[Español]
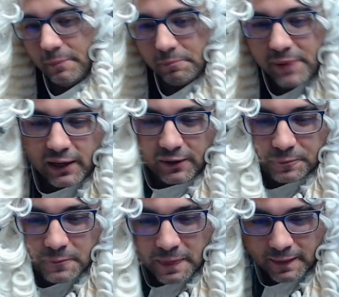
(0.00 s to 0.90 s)
Bien,
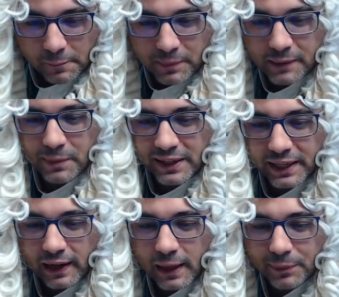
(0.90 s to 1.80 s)
Venir
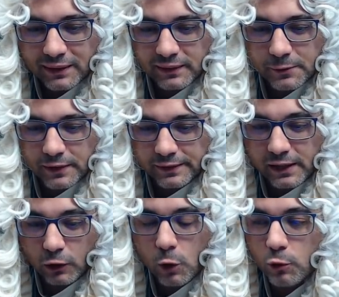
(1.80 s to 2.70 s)
a la parte
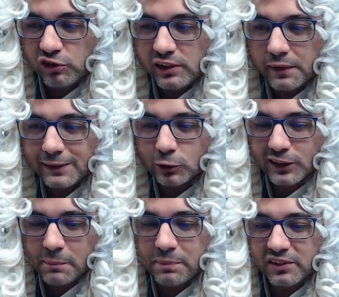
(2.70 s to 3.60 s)
divertida. ¿Cómo sigue haciendo
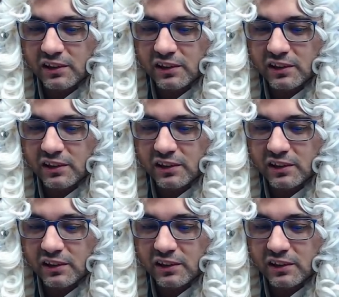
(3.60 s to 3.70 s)
trampas el